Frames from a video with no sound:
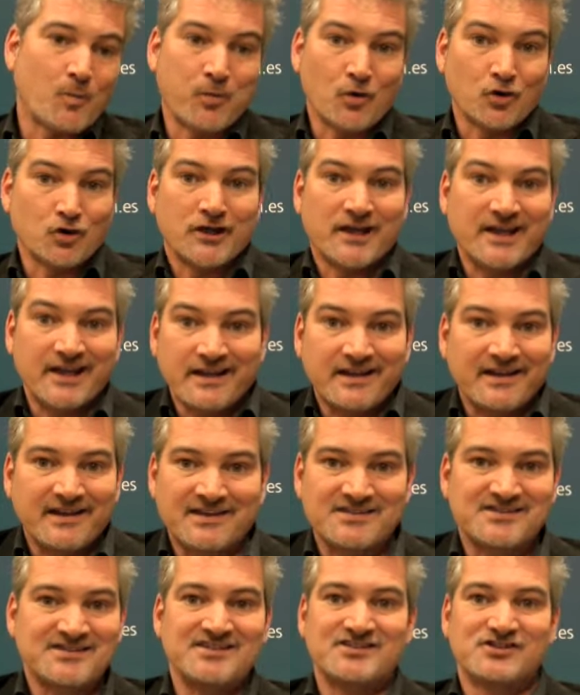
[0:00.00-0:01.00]
por qué
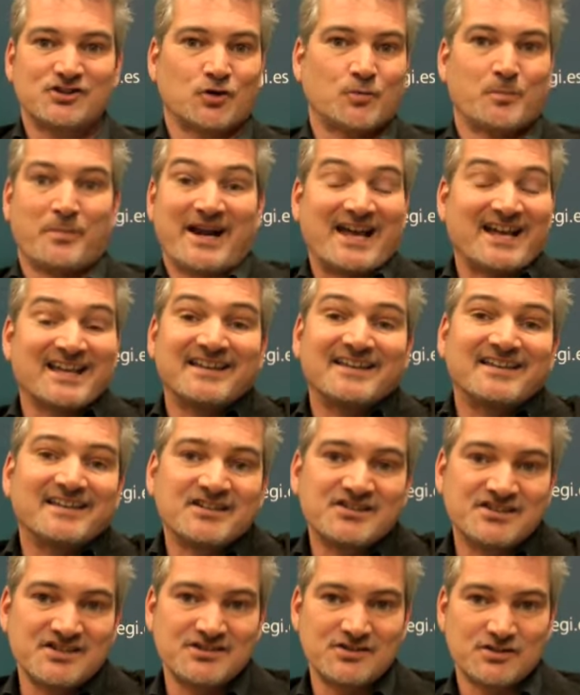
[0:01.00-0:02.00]
existo, para qué
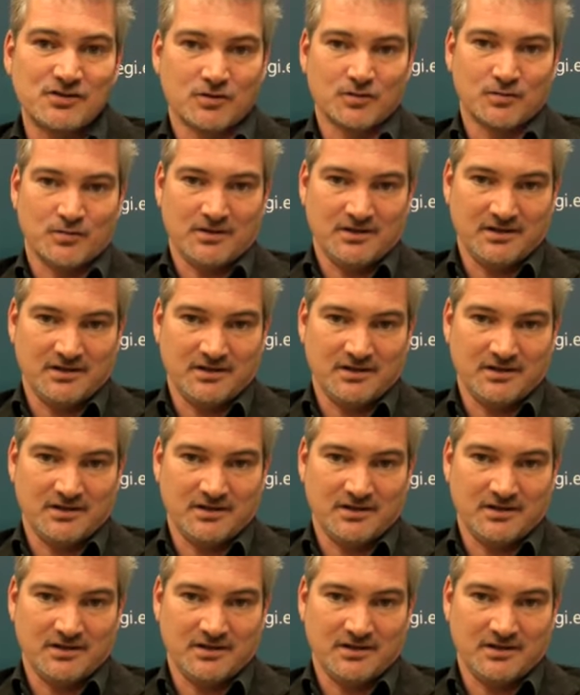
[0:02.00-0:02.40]
existo,